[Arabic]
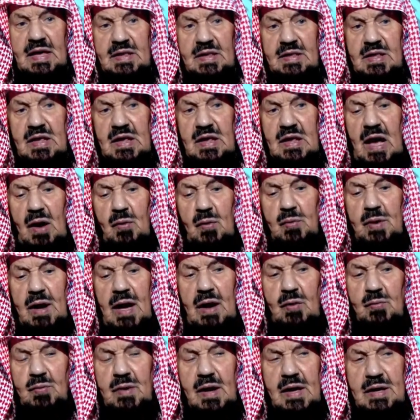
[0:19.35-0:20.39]
أوراد آه،
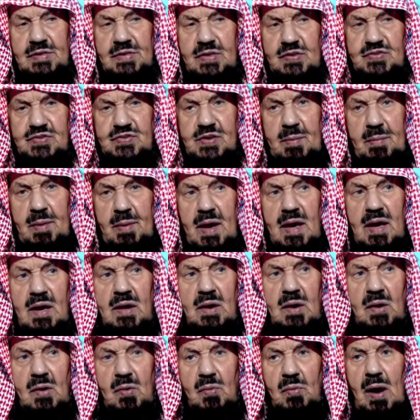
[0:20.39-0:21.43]
أوراد الصباح
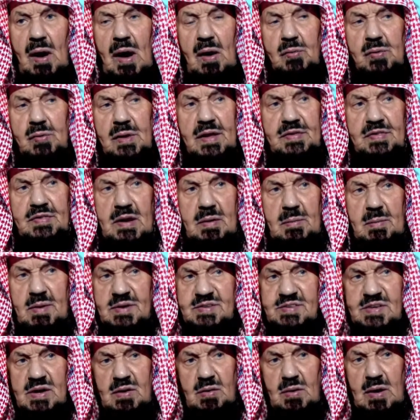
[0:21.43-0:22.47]
وأوراد
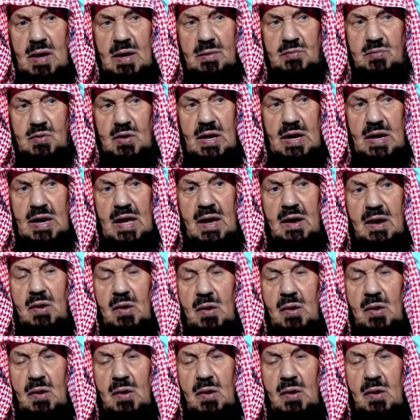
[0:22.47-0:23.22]
المساء والحمد لله